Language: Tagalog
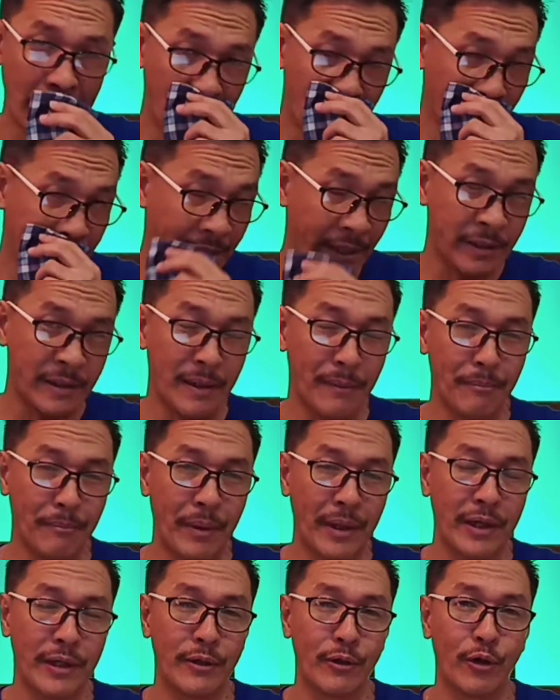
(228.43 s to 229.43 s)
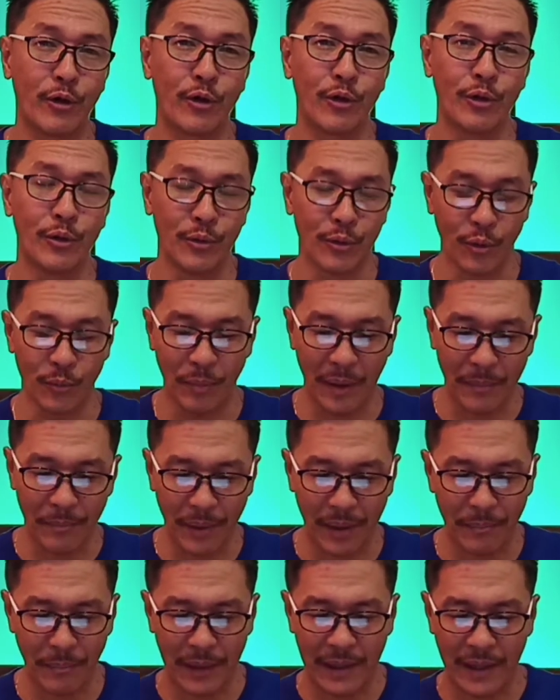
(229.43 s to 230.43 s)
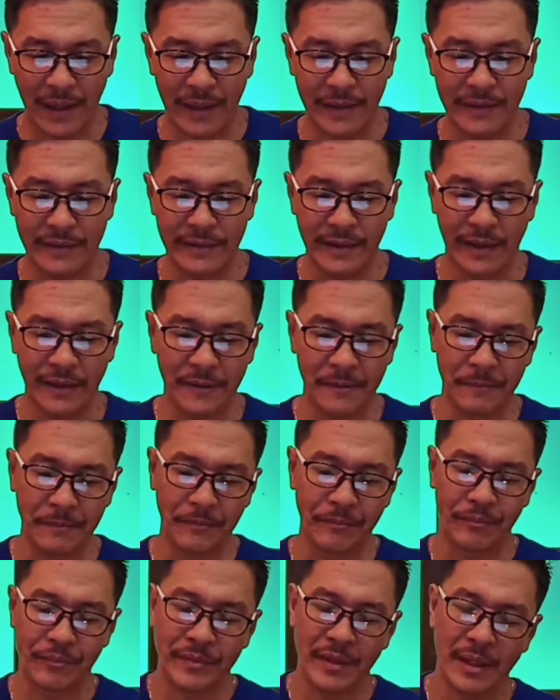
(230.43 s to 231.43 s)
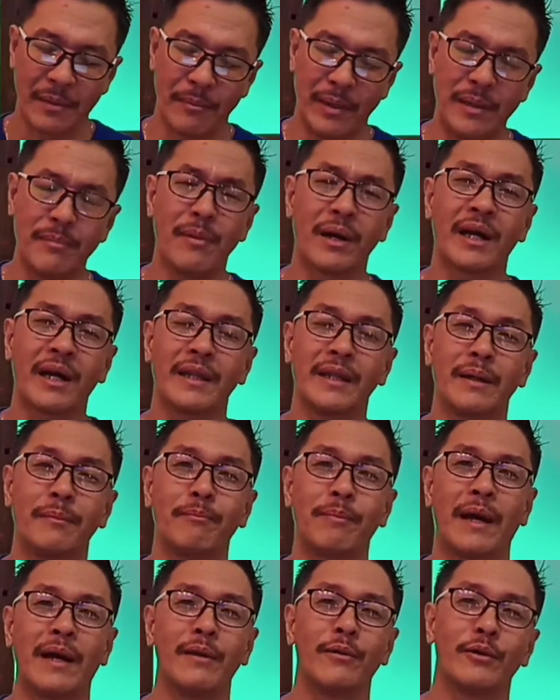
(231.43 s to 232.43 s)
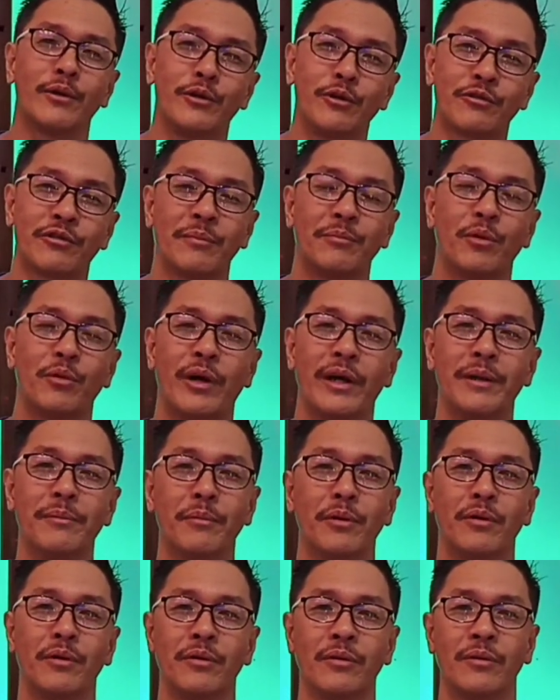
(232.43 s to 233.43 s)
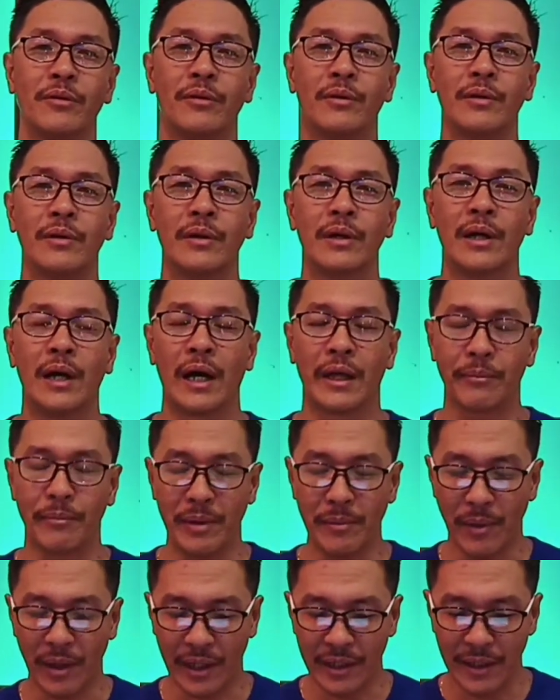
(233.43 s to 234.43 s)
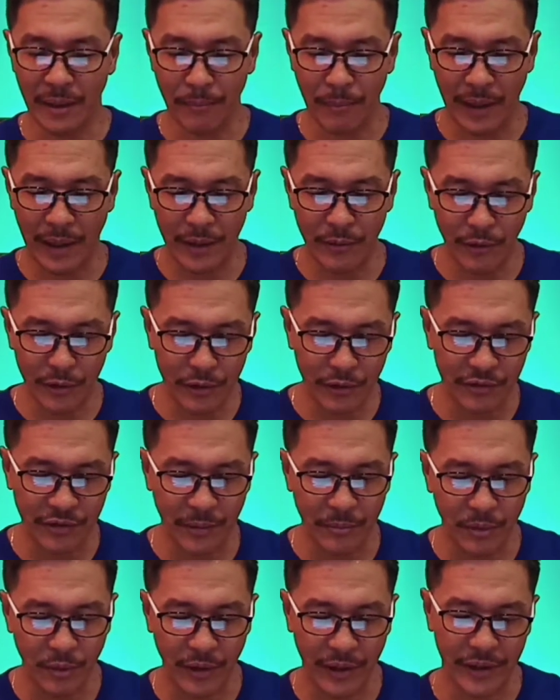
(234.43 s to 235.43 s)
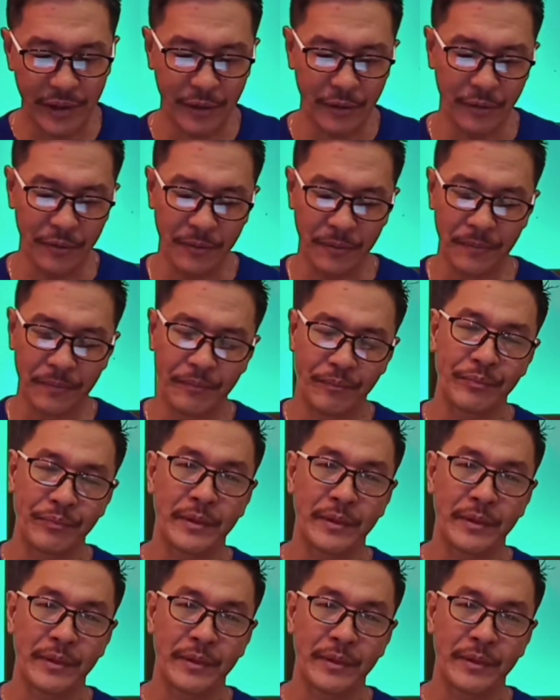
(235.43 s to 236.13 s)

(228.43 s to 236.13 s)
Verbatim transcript: Tinawag tayo ng Panginoon upang pagpalain niya. May magandang plano ang Diyos sa buhay mo at may magandang plano ang Diyos sa buhay mo.